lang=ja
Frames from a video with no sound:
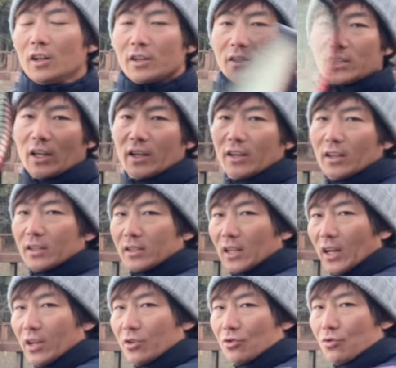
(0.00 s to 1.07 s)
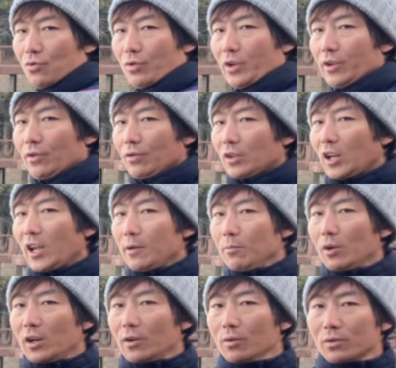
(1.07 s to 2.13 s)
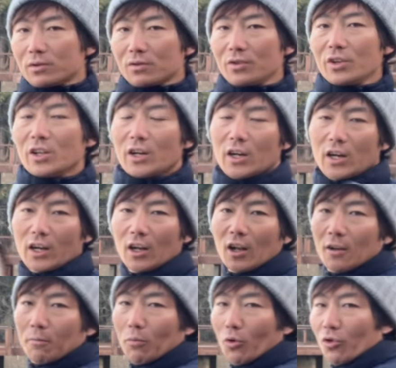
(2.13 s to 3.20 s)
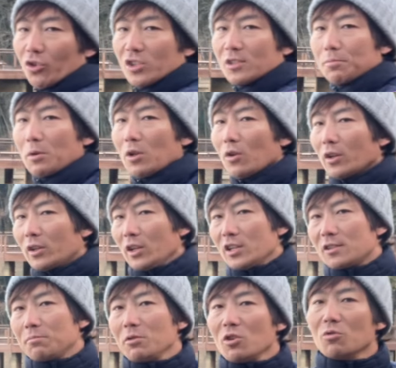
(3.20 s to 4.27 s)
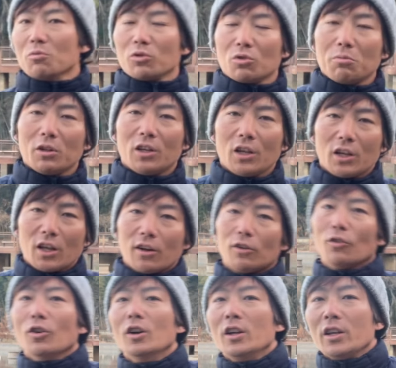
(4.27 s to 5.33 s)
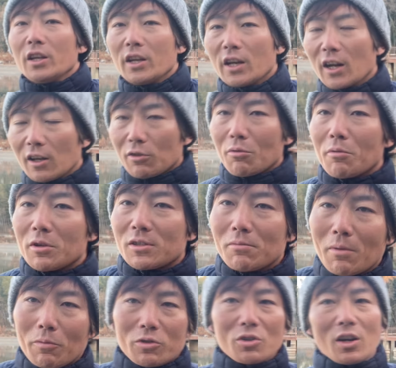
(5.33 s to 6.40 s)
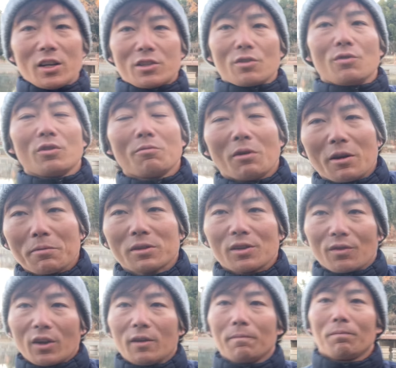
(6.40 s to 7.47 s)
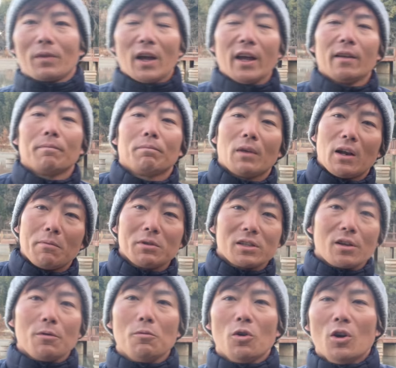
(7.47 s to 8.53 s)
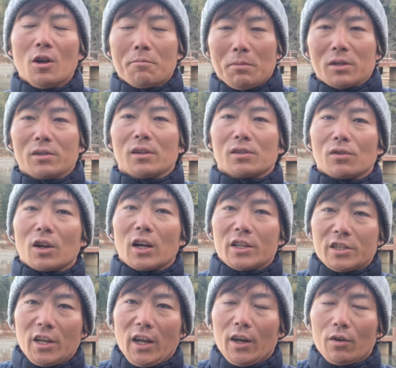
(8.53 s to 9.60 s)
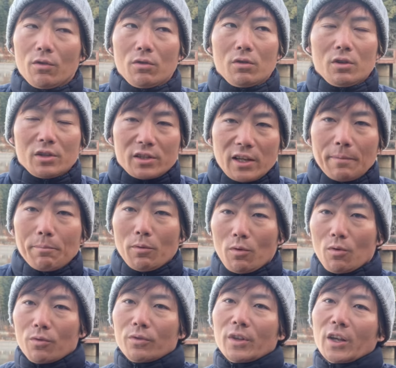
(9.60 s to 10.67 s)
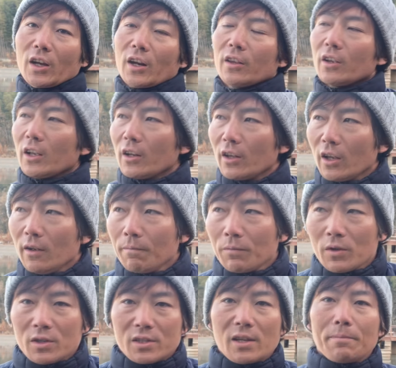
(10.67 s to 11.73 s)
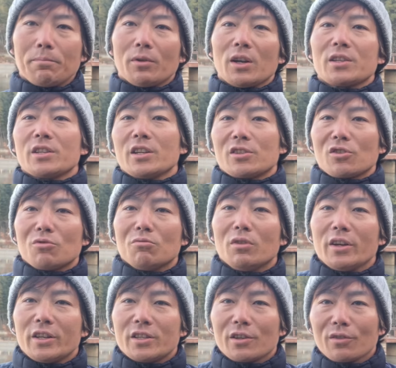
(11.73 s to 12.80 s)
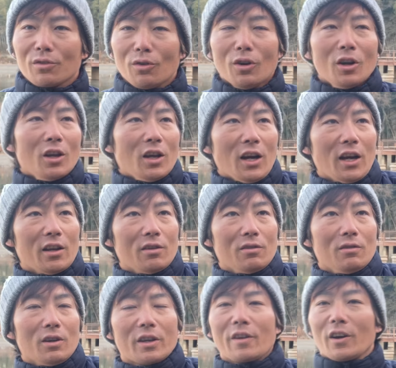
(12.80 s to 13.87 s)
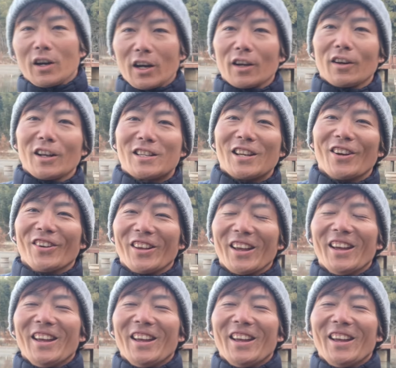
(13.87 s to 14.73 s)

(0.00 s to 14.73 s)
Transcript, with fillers: 最最小限のタイムラグを作りながら棒のスピードだったりスピンを求めていけるといいかなと思います。まあもちろん足の動きもありますけどね。はい。ありますけども、まずはそんな感じで、あの、ステップをこう踏んでいかないといけないので、ステップなしでそのまま行っちゃうと、あの、わけわかんなくなっちゃうので、